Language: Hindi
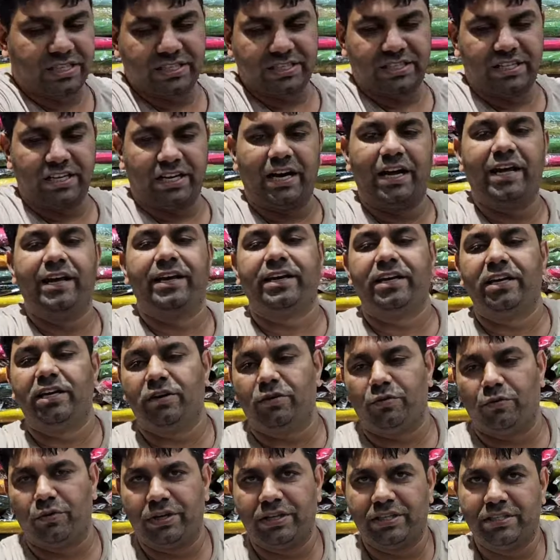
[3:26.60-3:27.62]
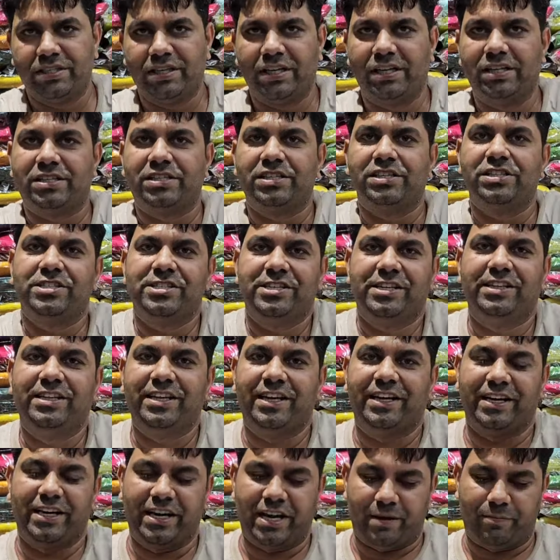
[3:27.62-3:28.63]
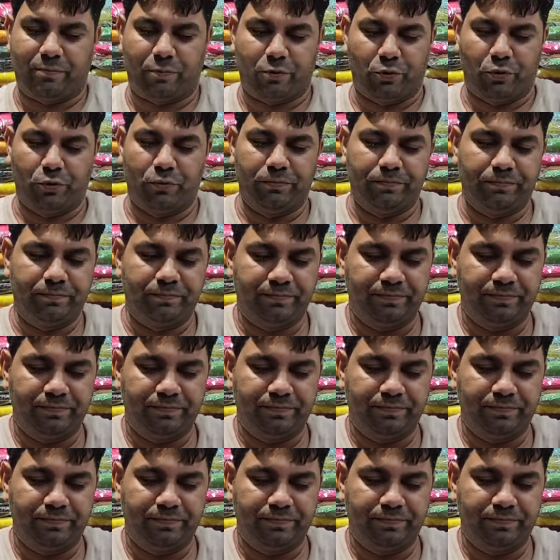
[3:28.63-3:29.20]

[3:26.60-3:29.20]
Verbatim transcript: चीज़ दिखाएंगे ओरिजिनल चीज़ ही देंगे आपको